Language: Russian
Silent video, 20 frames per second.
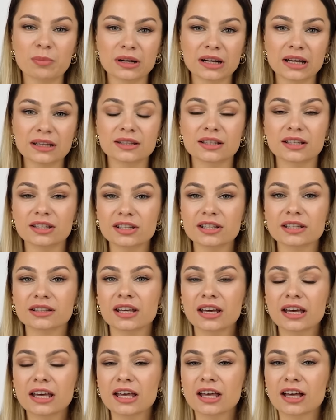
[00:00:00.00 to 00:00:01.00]
аппарат или нет?
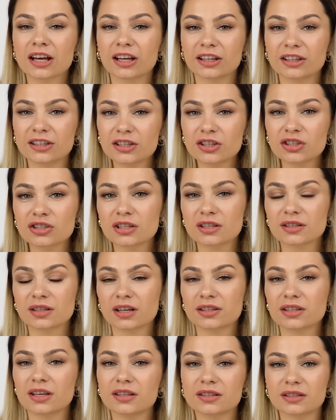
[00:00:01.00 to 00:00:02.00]
Конечно,
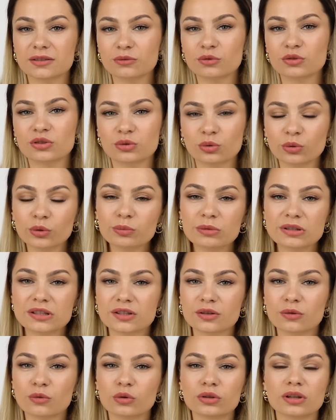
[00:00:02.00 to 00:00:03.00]
исходя из его
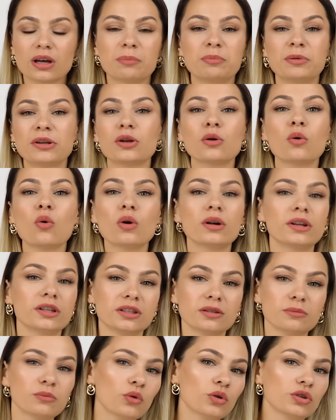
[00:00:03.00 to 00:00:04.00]
стоимости, он априори
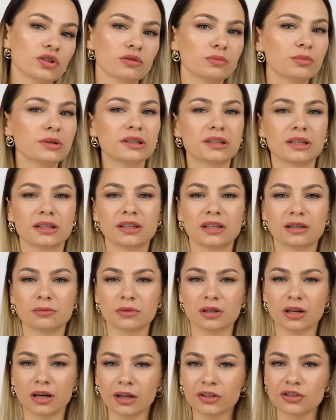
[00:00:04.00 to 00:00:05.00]
не может быть
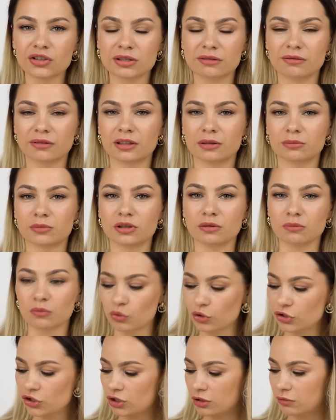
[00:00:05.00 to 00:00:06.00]
таким качественным и
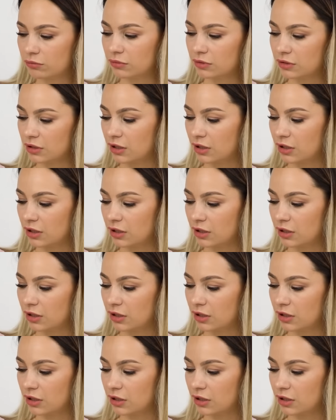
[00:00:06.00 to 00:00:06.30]
мощным,